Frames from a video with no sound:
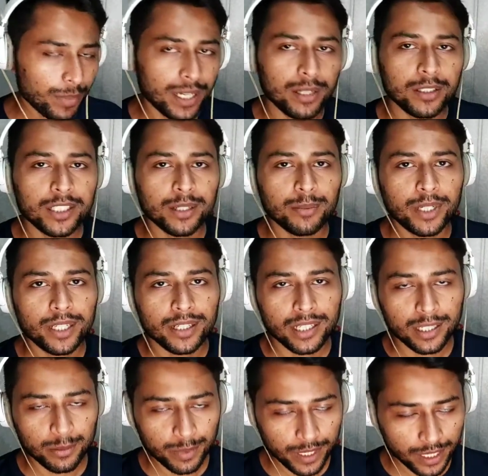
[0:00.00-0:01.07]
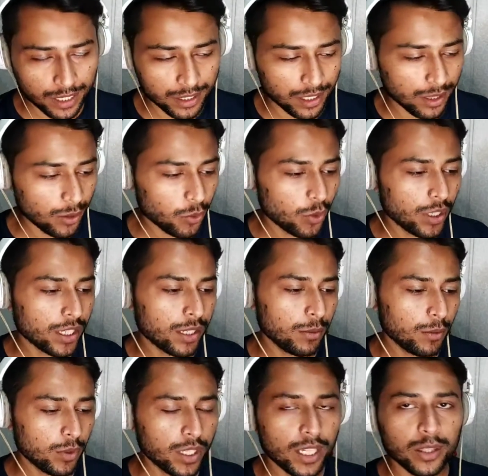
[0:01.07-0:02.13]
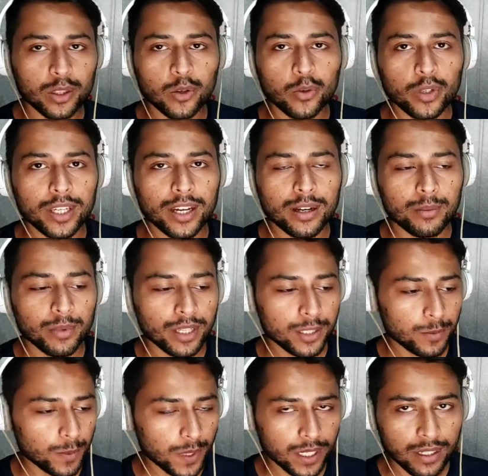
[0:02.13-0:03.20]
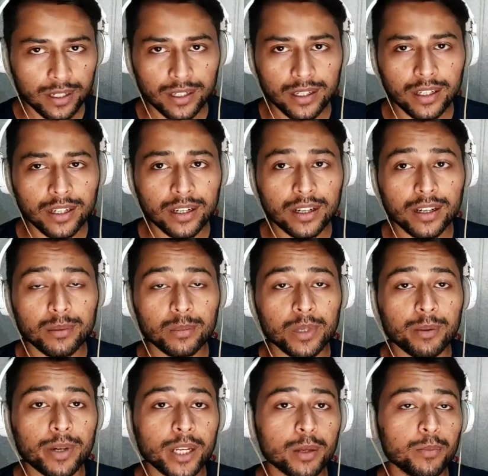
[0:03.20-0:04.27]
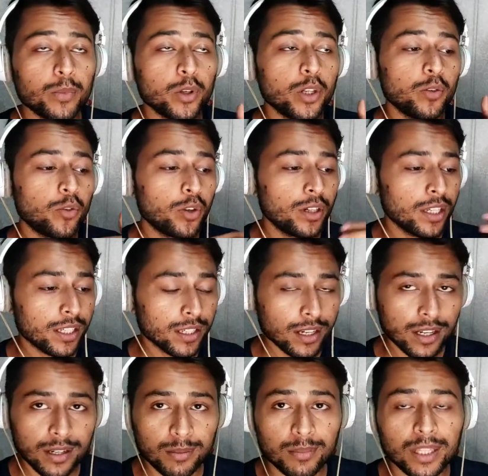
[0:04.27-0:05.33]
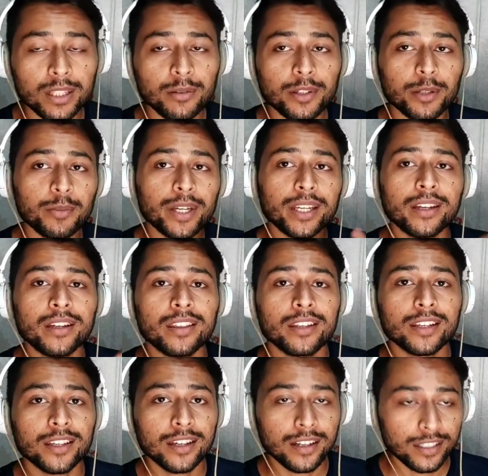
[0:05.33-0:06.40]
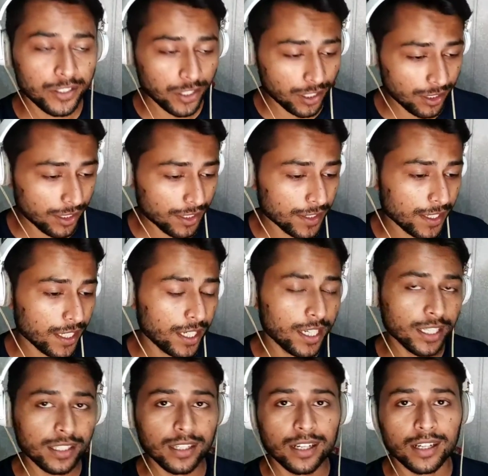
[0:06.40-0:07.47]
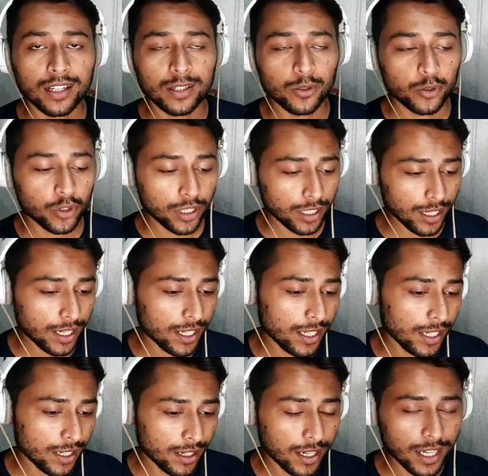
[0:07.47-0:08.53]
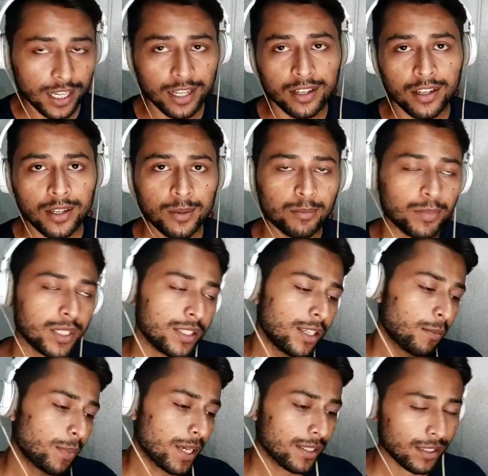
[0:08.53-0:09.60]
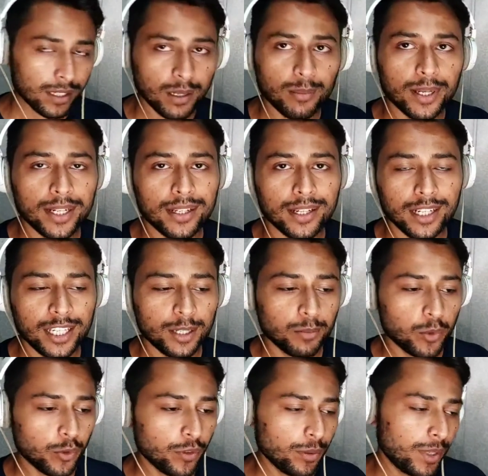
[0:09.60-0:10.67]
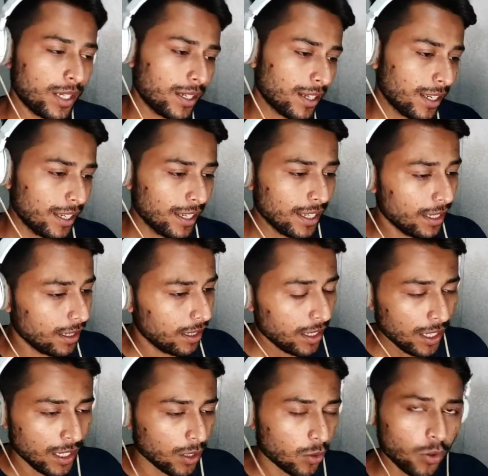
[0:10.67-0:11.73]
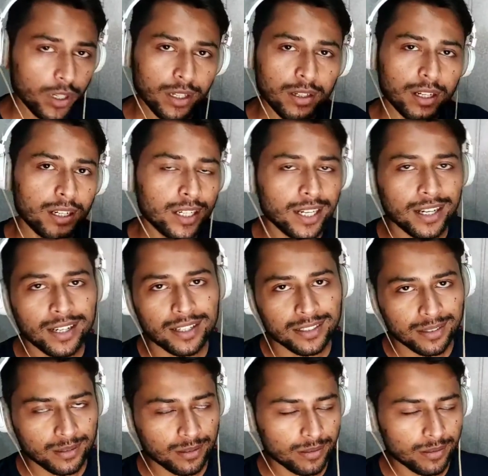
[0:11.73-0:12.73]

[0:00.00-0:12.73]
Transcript: पहले इसके मैं ट्रेलर पर रिएक्शन दूंगा कि देखता हूँ क्या मैं इस पर हमारे बॉलीवुड ने क्या मतलब रीमेक के अंदर क्या चेंजेस किए हैं क्या कुछ करा नहीं करा है बस या पैसे कमाने के लिए मूवी बना रहे हैं कोई कंटेंट